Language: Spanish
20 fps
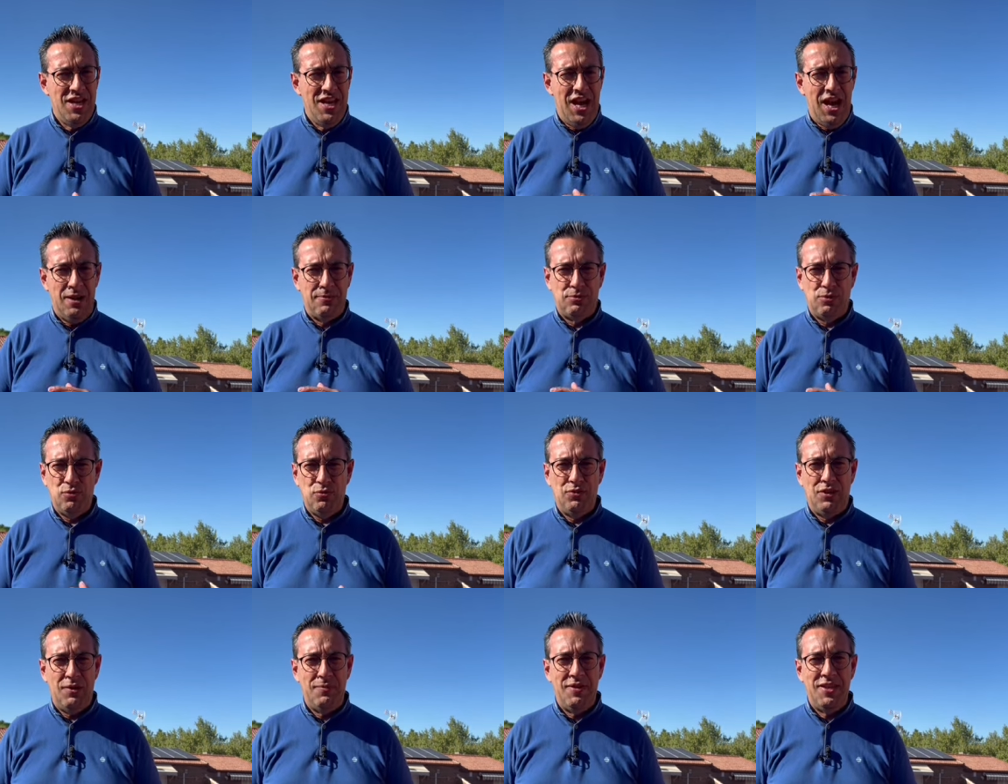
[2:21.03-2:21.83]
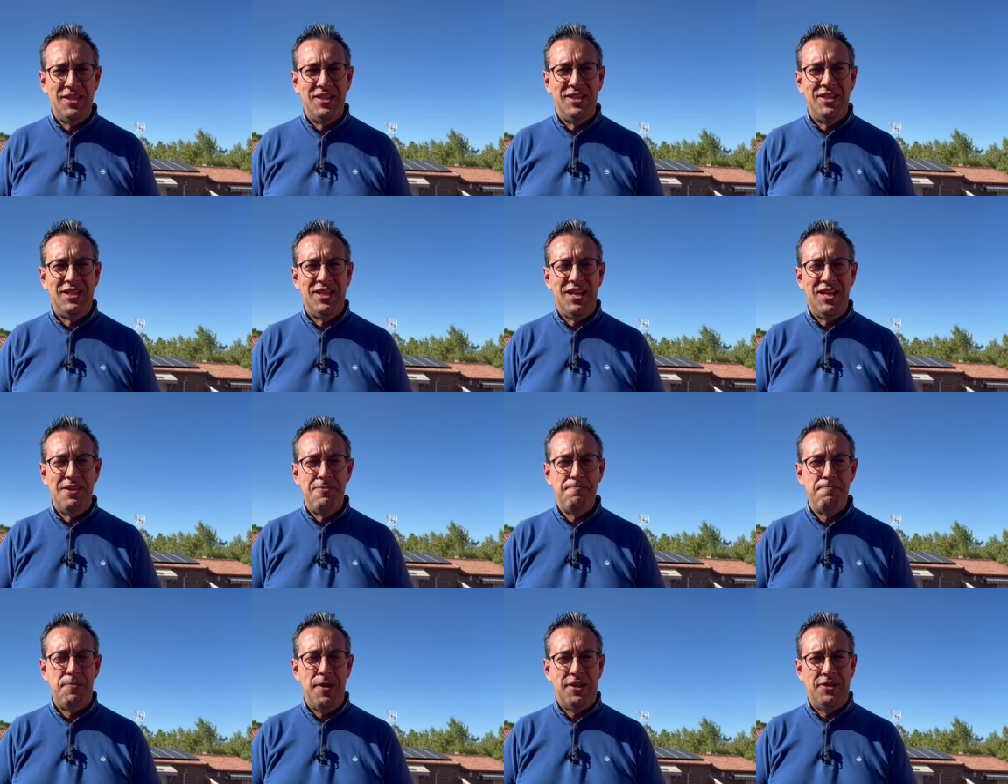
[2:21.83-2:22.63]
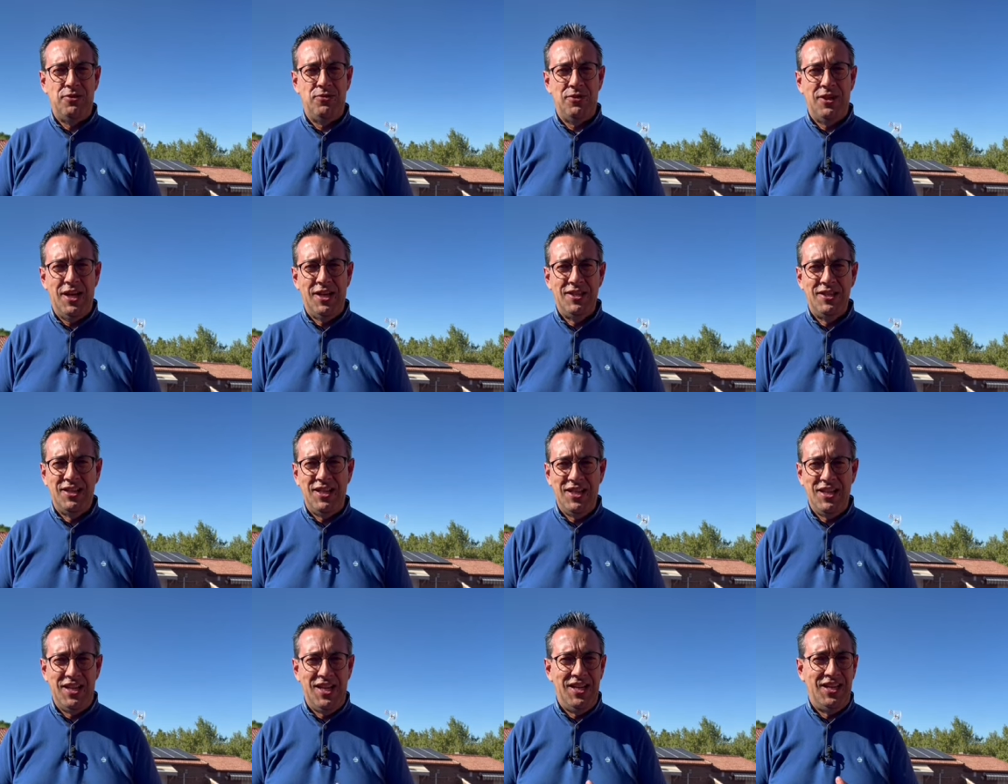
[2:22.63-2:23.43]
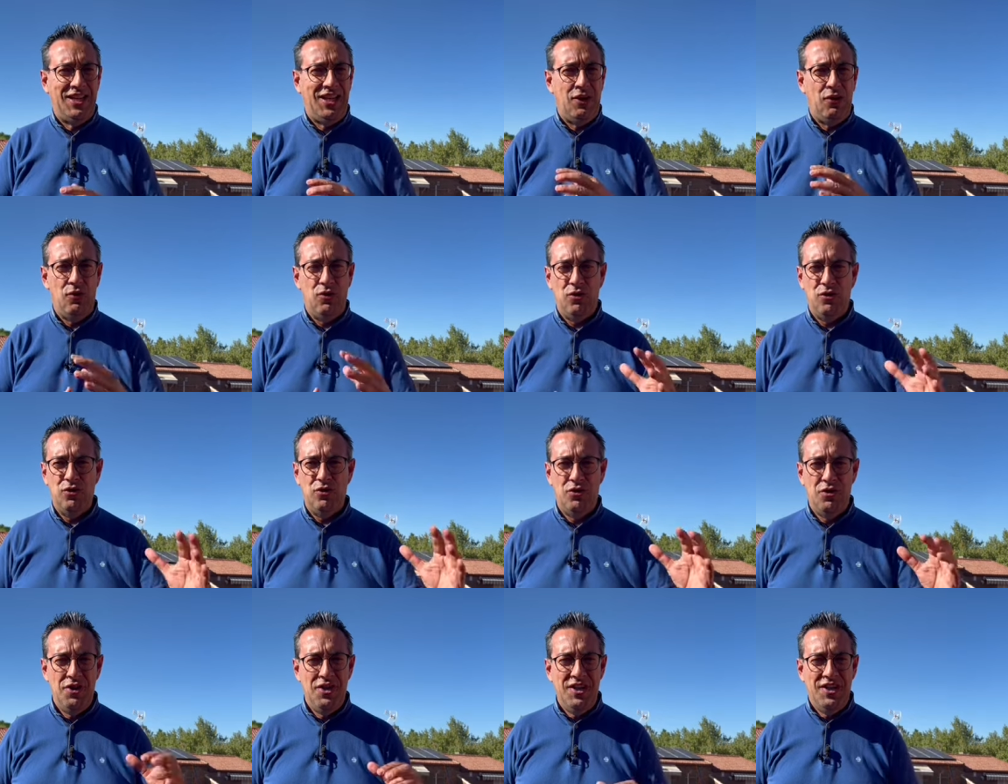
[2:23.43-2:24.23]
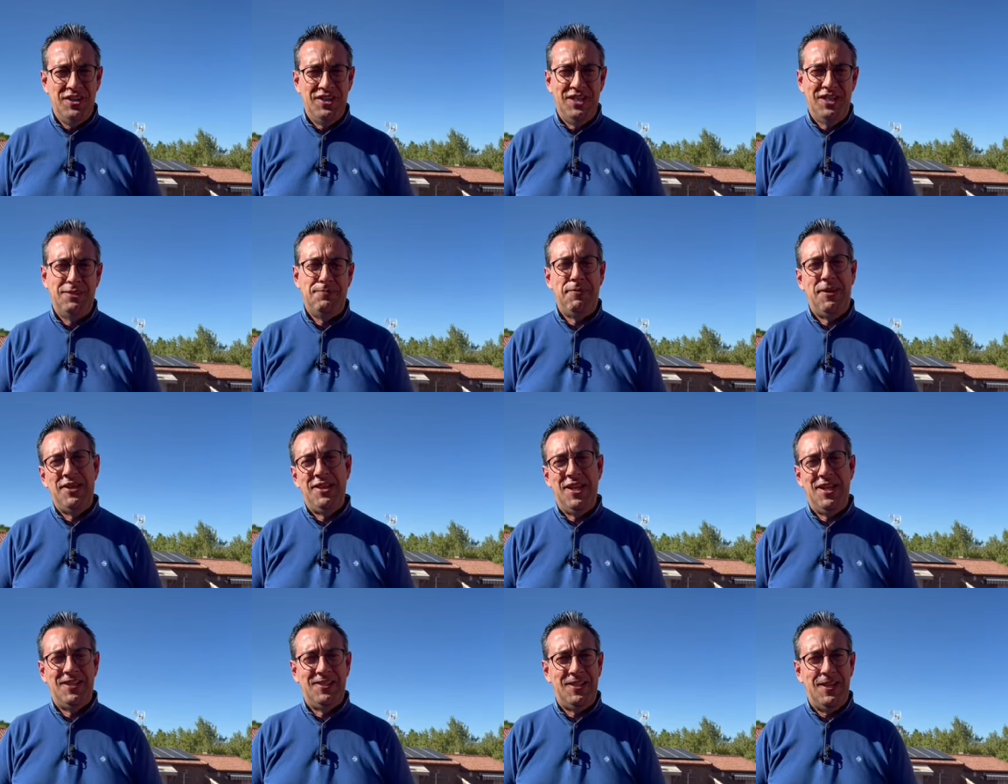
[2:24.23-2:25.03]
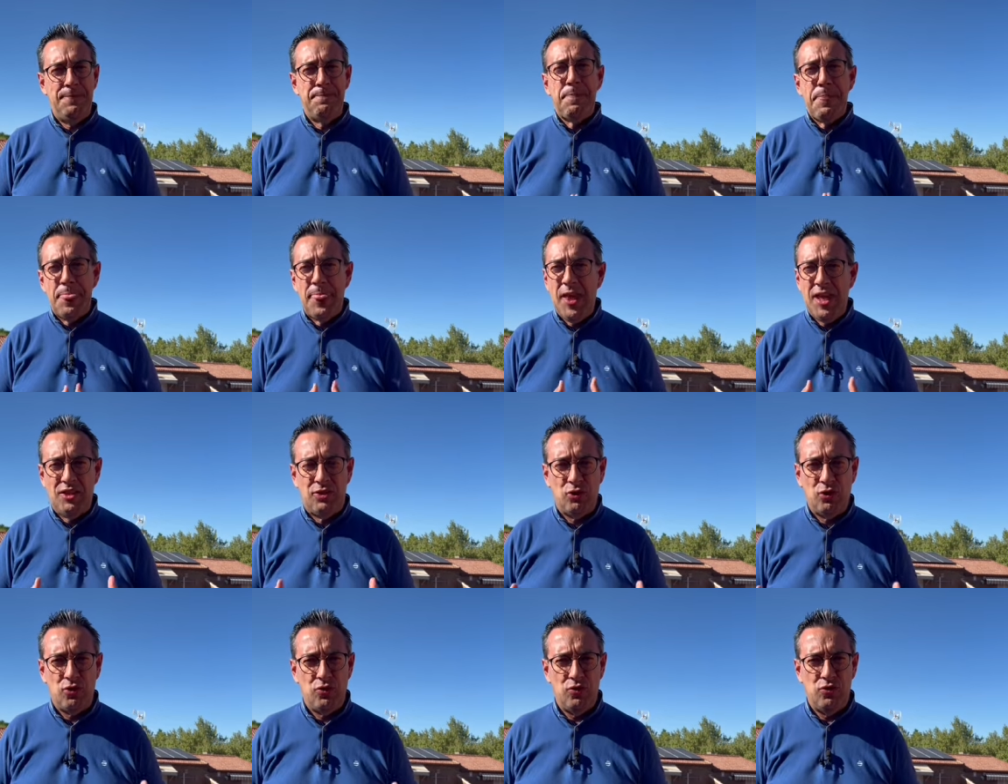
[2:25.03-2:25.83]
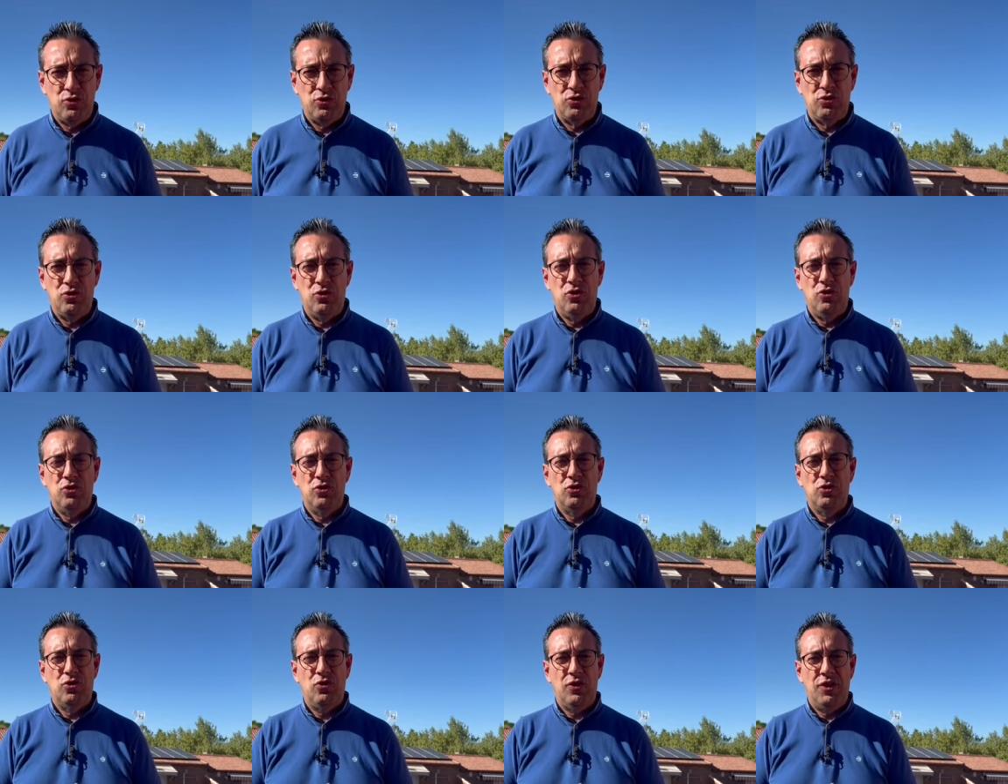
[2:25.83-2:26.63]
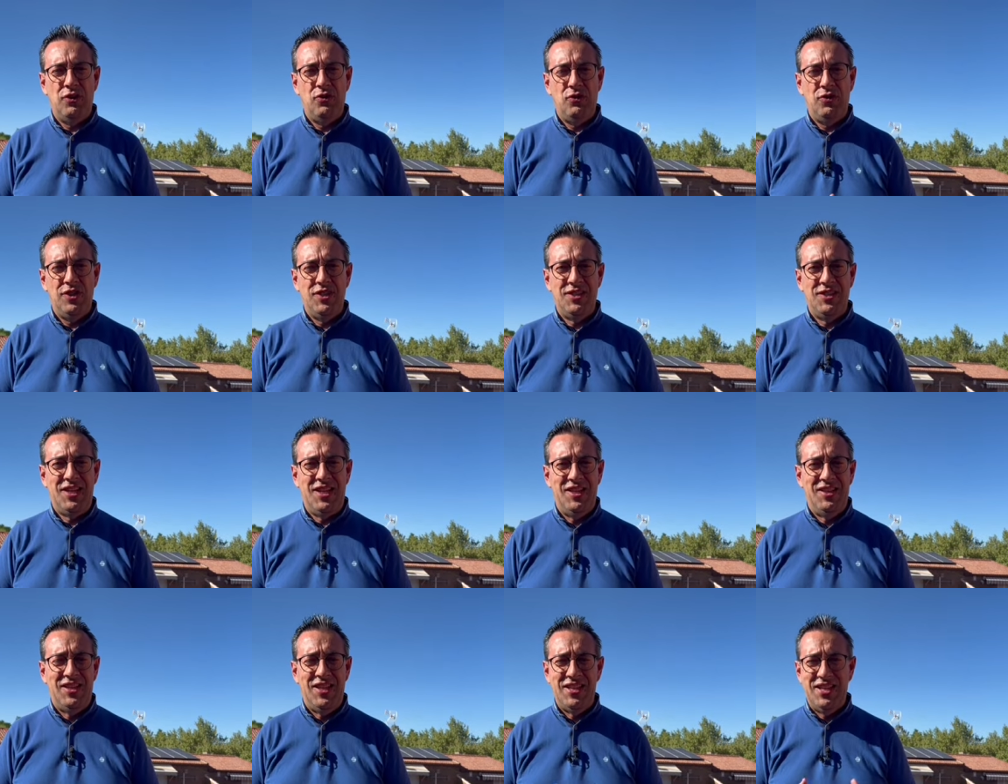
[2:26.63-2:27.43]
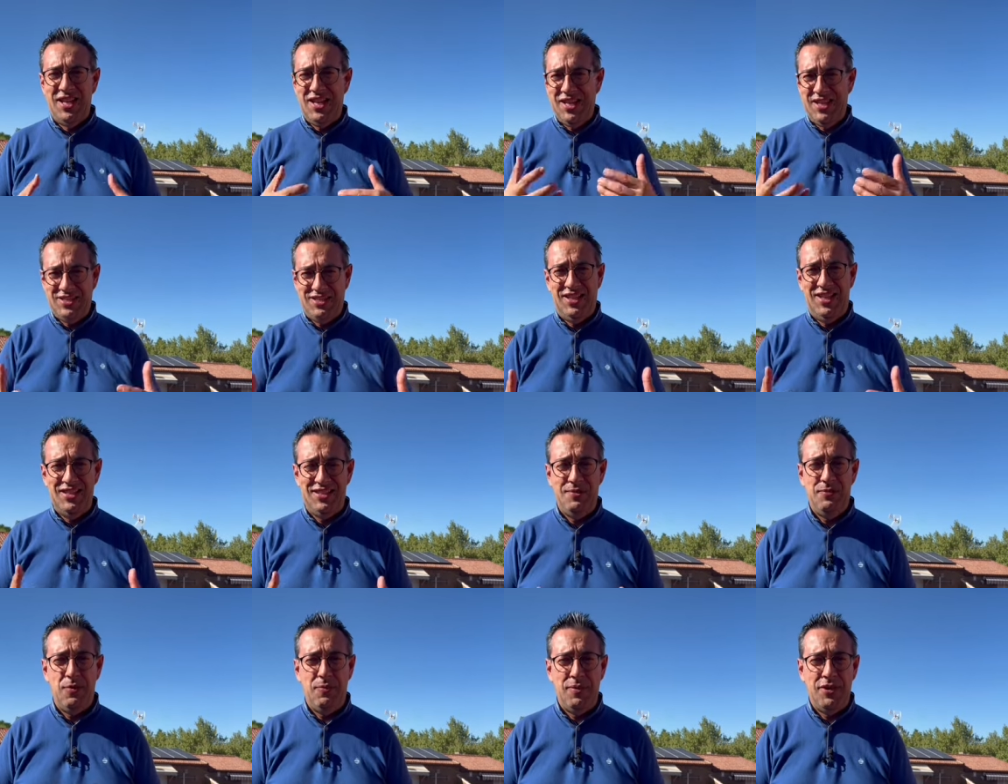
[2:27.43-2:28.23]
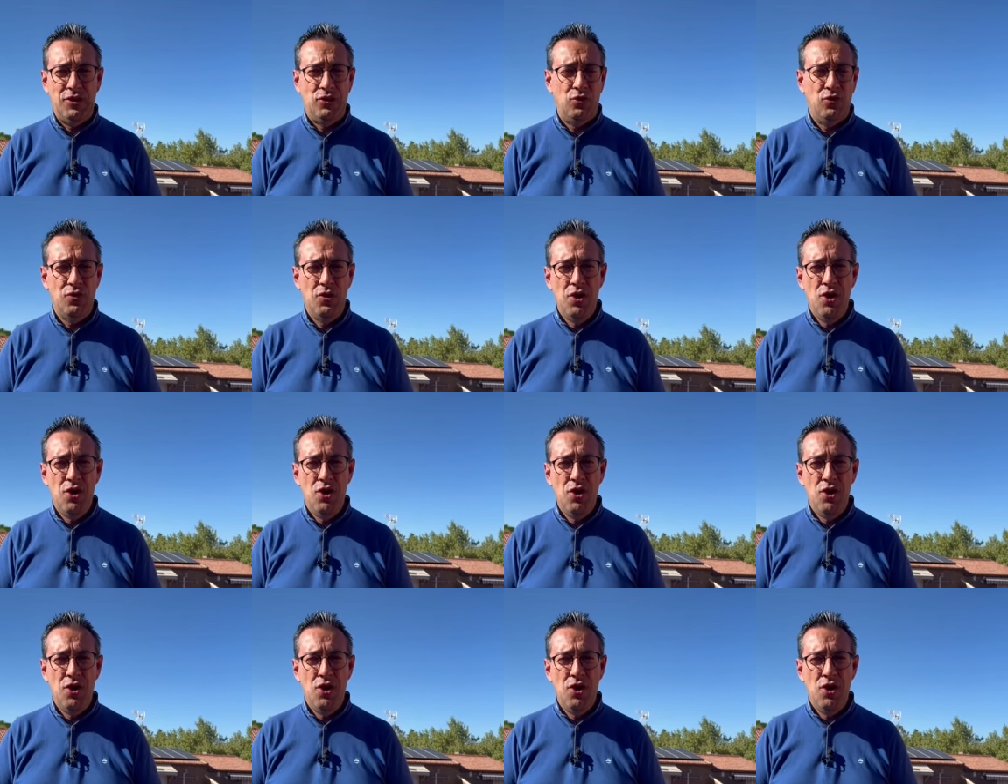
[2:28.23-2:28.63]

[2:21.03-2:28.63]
absolutamente impresionante en el que logró desprenderse de todos los corredores que tenían hasta ese momento